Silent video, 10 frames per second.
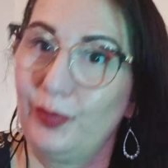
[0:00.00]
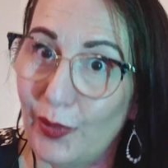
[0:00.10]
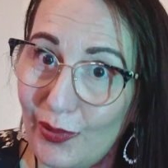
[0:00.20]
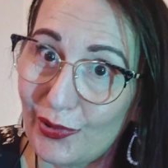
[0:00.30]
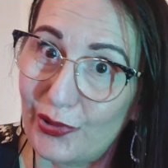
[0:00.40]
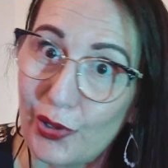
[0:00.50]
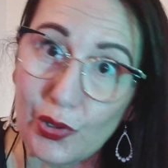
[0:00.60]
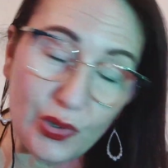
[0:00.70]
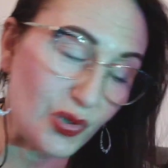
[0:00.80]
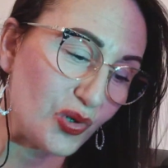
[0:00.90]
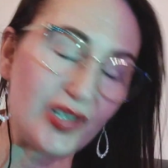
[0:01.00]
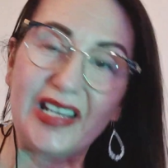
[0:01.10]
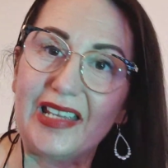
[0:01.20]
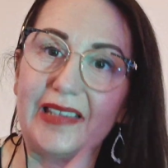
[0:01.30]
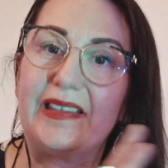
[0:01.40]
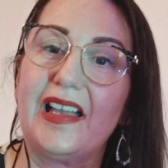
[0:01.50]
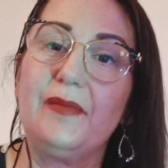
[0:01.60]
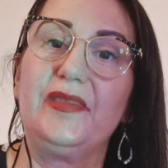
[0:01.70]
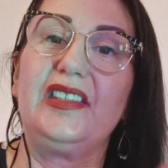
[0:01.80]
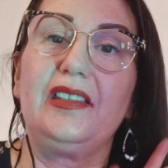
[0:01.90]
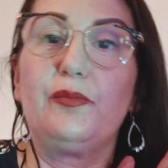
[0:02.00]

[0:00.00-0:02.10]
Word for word: Bonjour les amis,